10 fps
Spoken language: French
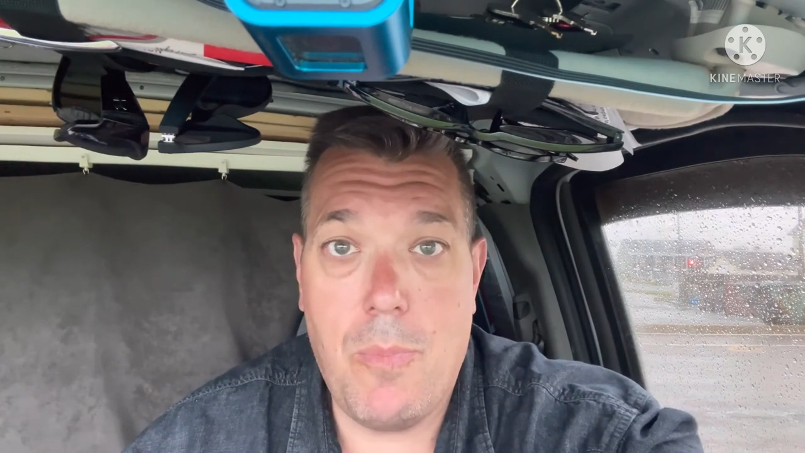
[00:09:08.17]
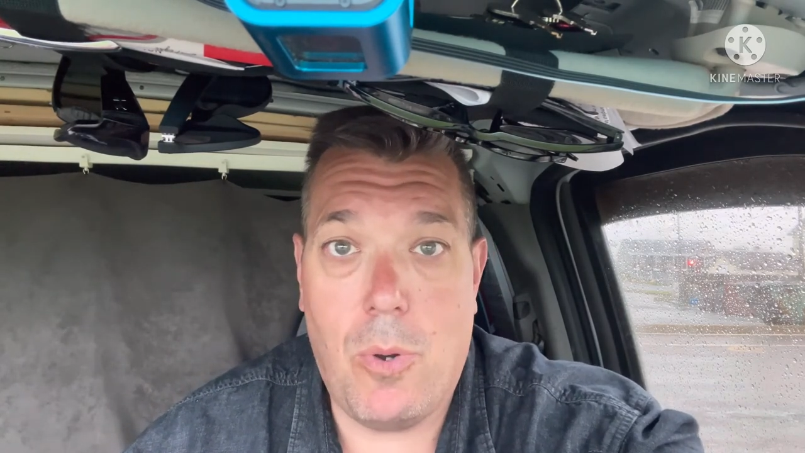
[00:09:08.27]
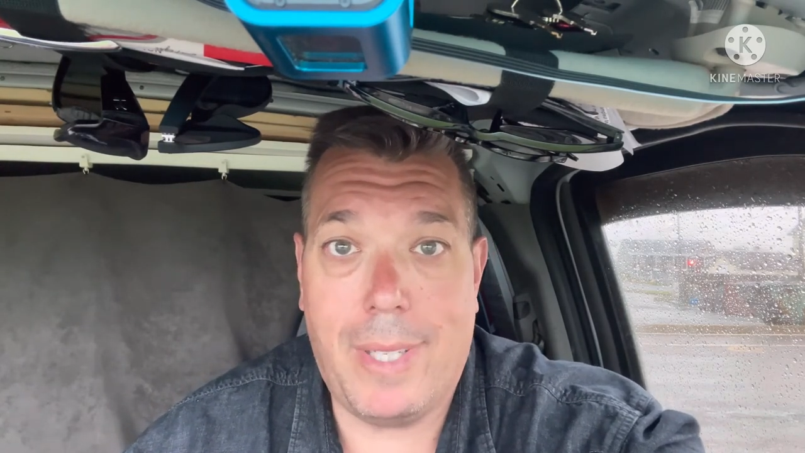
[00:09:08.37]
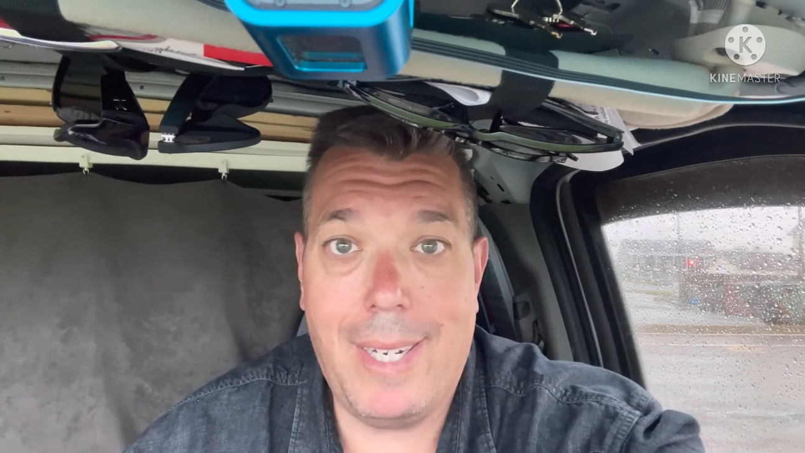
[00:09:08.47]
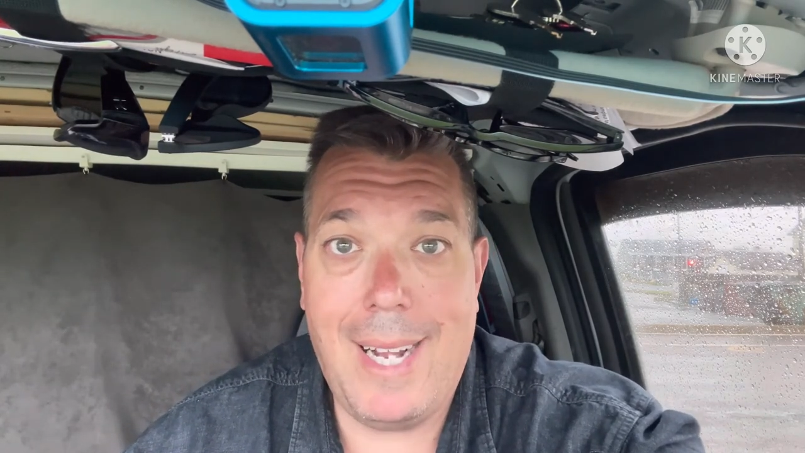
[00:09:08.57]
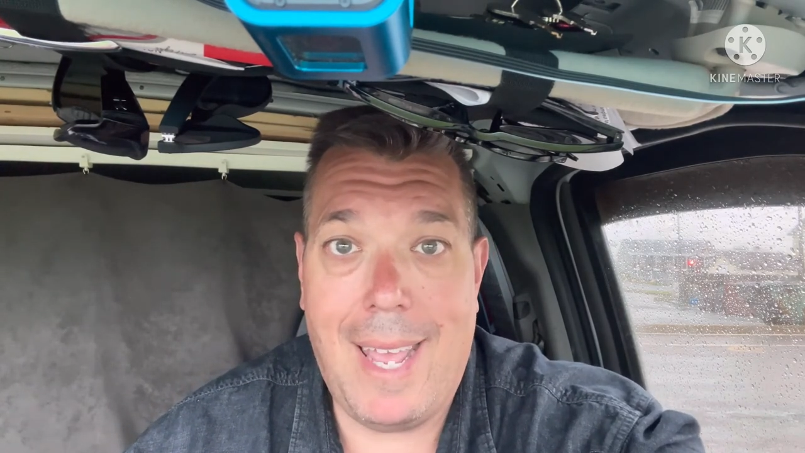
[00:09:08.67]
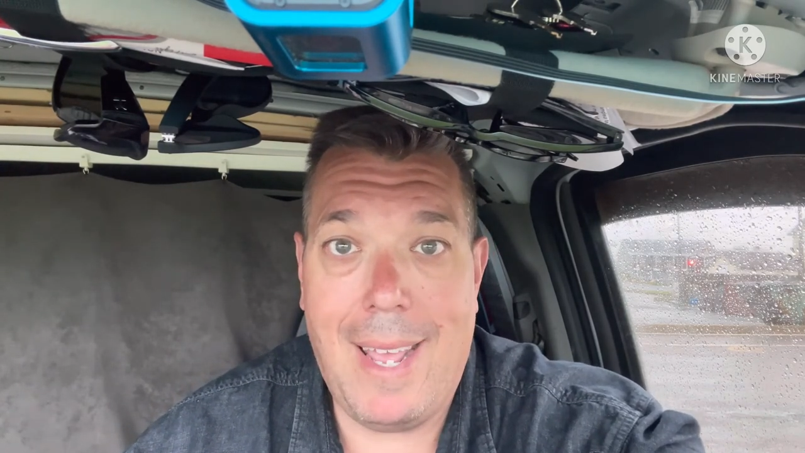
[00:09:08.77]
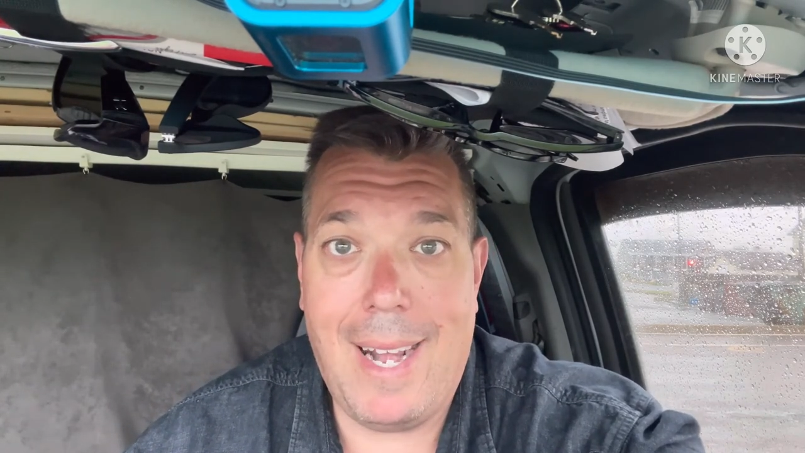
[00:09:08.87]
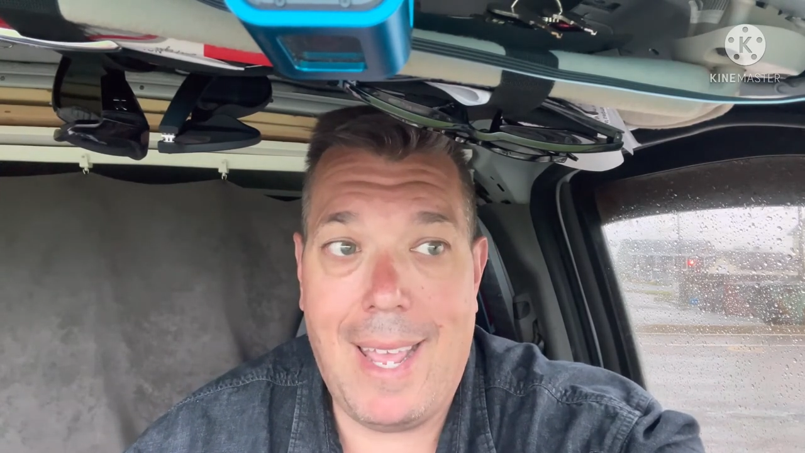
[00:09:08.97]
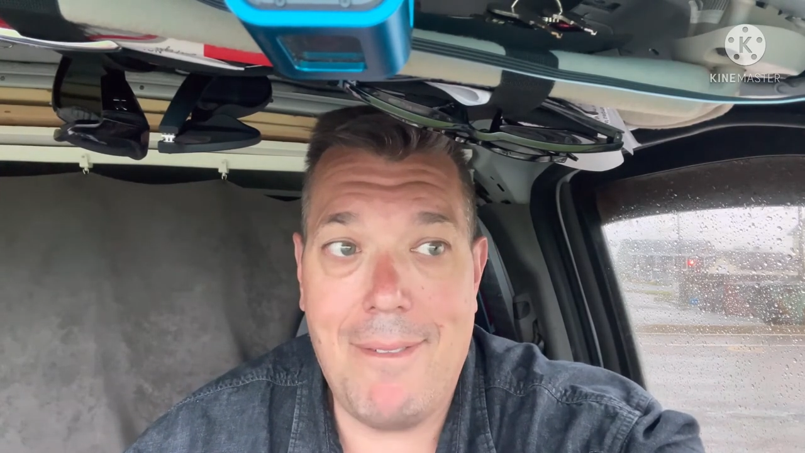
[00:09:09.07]
montrer
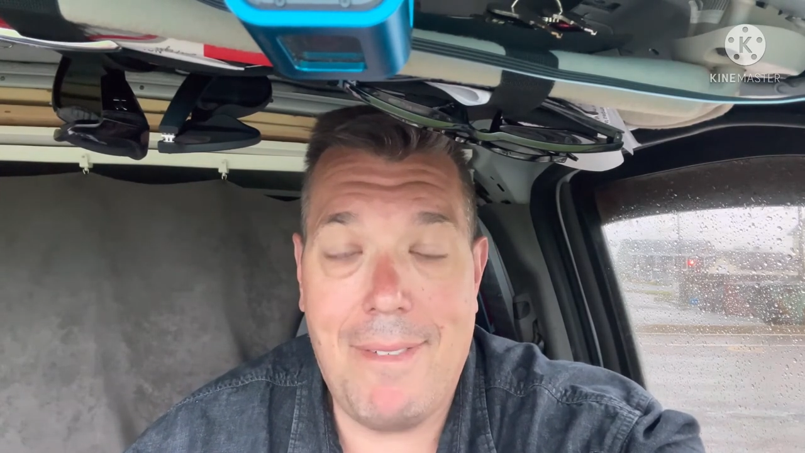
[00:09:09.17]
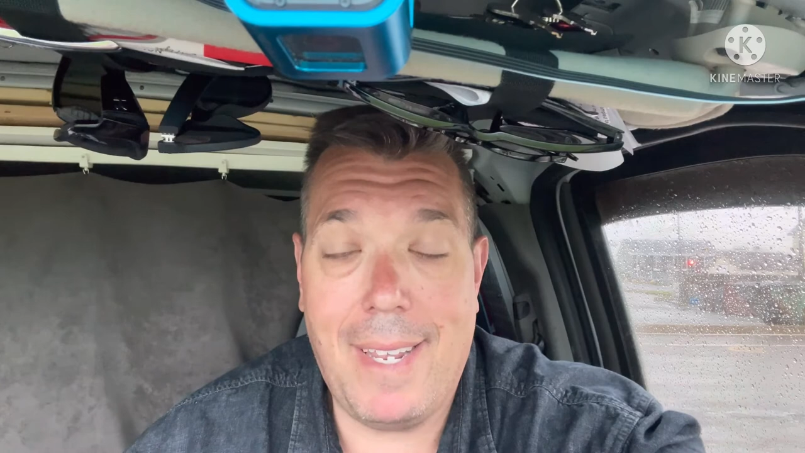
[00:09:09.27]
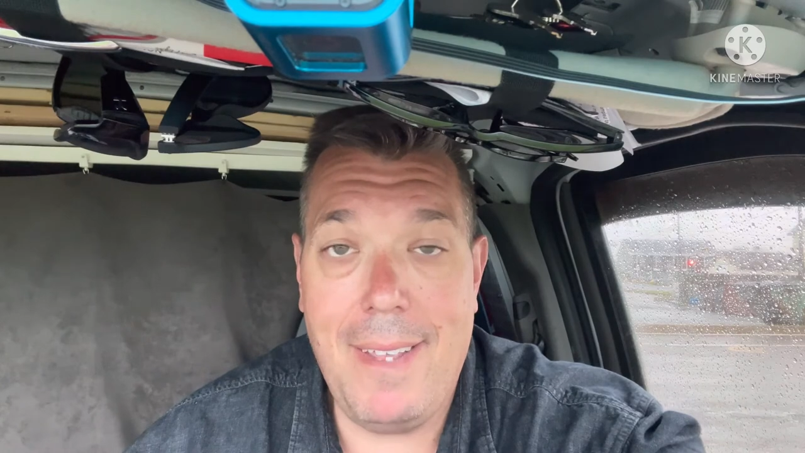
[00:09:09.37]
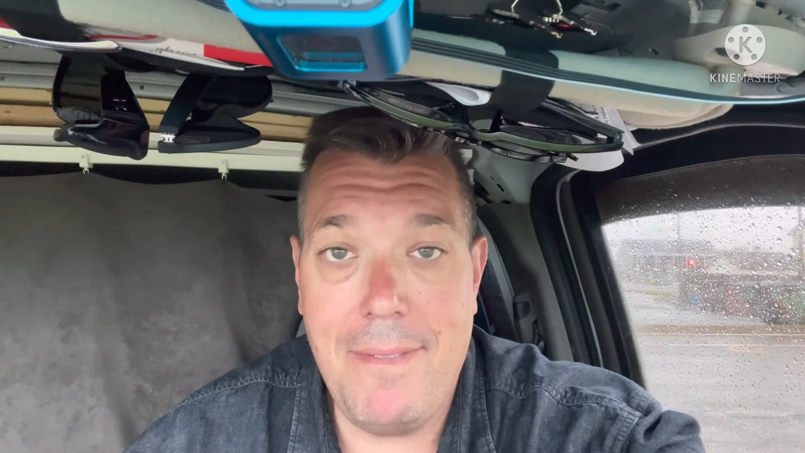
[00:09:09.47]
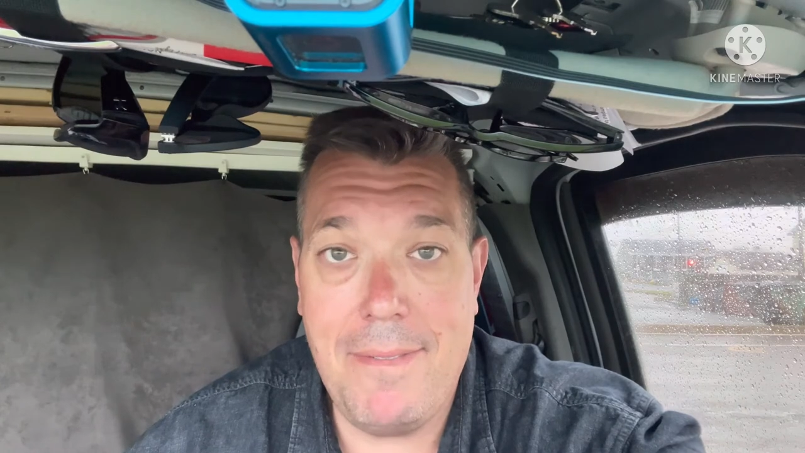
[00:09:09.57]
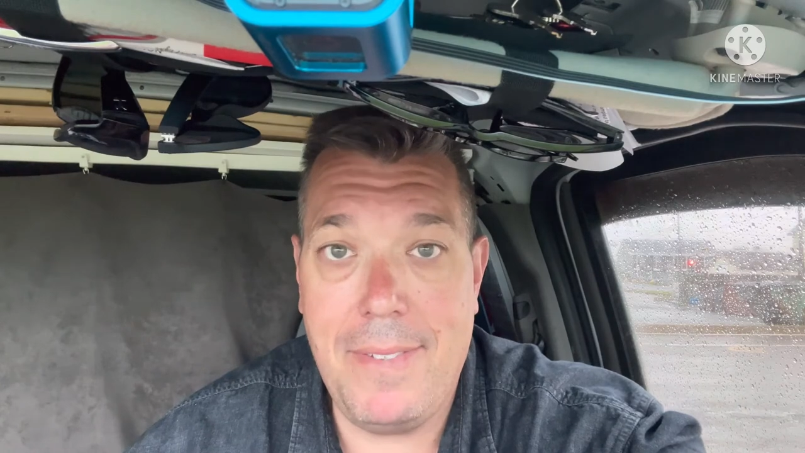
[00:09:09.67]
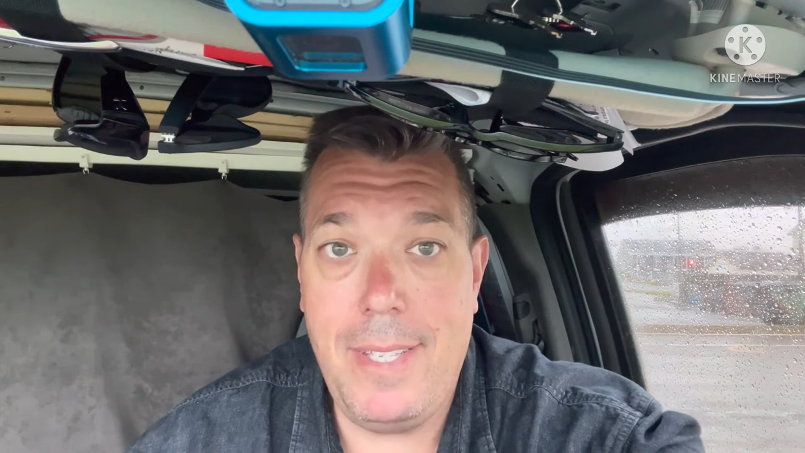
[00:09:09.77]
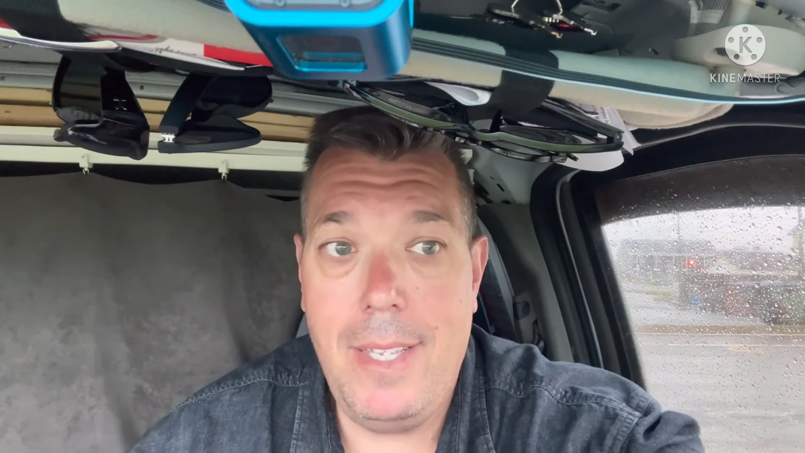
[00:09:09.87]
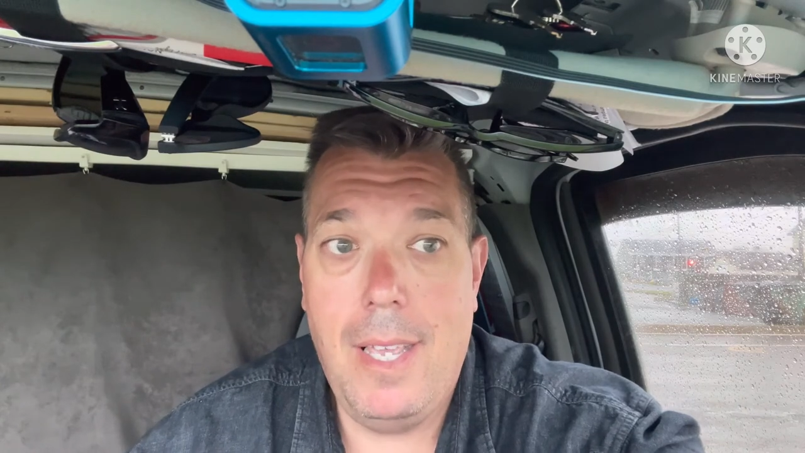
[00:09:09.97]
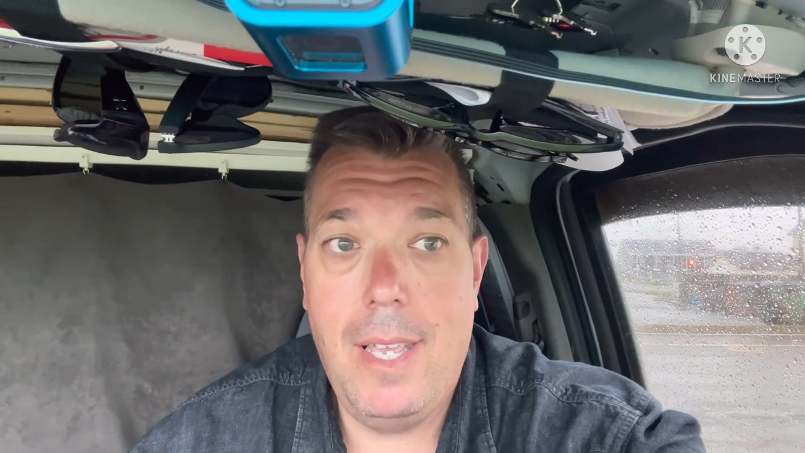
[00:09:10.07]
la, vraie vie